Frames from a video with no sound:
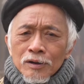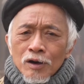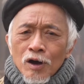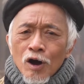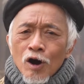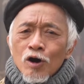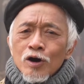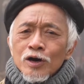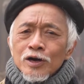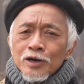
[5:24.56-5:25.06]

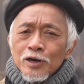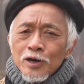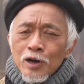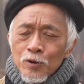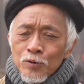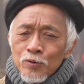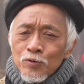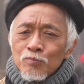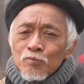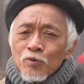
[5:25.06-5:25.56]
Có ở
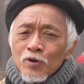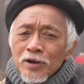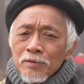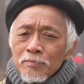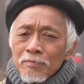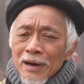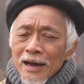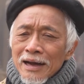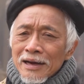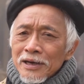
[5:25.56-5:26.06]
đâu một
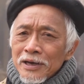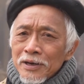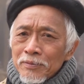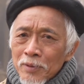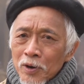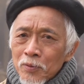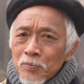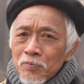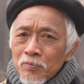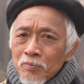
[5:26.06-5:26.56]
cái bản người
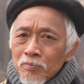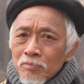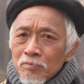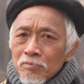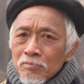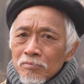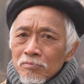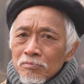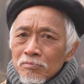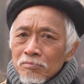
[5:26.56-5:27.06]
Mông
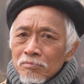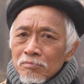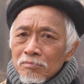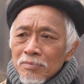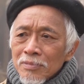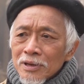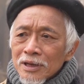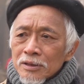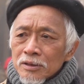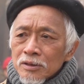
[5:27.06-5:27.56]

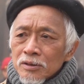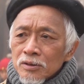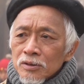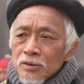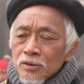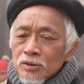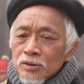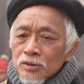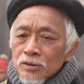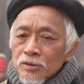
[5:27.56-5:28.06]
mà
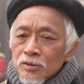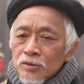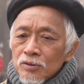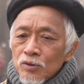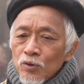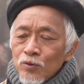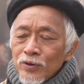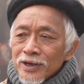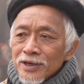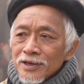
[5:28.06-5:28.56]

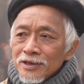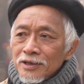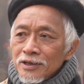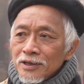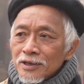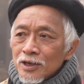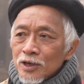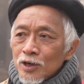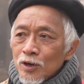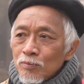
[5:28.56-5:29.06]
tuyệt
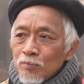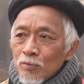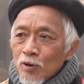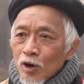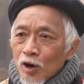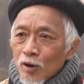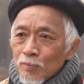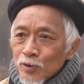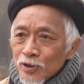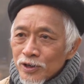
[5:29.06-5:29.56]
nhiên không
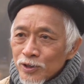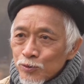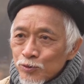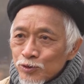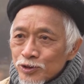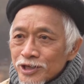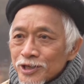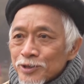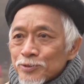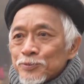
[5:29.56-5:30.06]
có một người
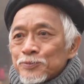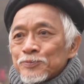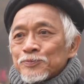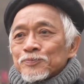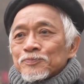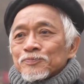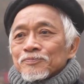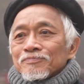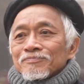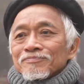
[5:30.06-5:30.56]
uống rượu
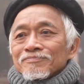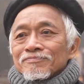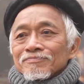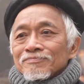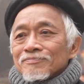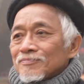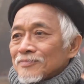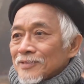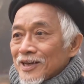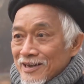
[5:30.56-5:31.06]

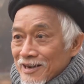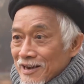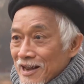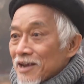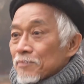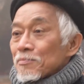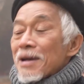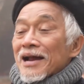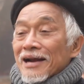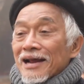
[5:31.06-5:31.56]

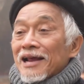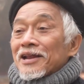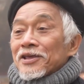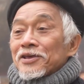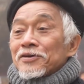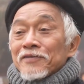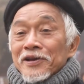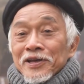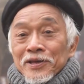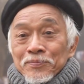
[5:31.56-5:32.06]
đấy bạn này là
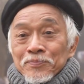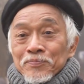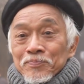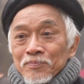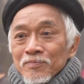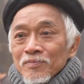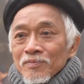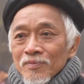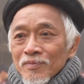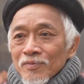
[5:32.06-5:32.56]
như vậy
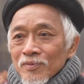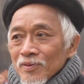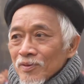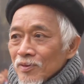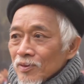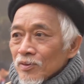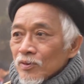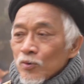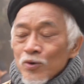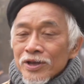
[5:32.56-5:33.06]

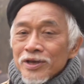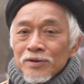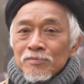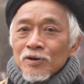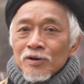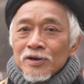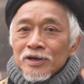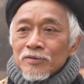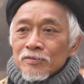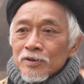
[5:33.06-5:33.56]
tuyệt nhiên
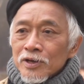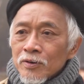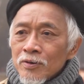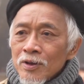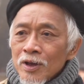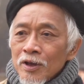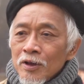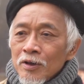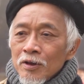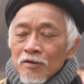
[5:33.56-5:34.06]
không có người uống rượu
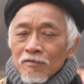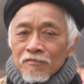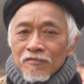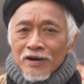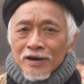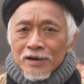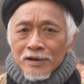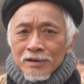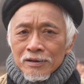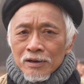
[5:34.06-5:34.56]

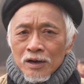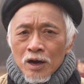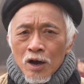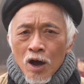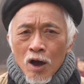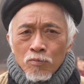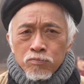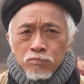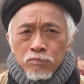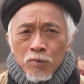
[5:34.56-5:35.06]
và
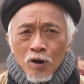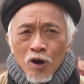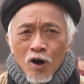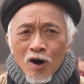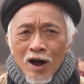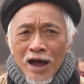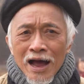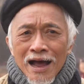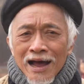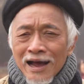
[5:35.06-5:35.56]
không
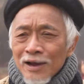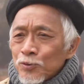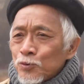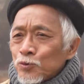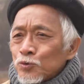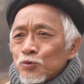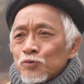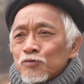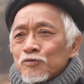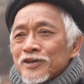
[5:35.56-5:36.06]
có ai
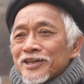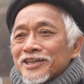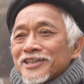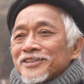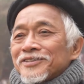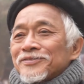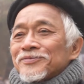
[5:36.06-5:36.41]
hút thuốc phiện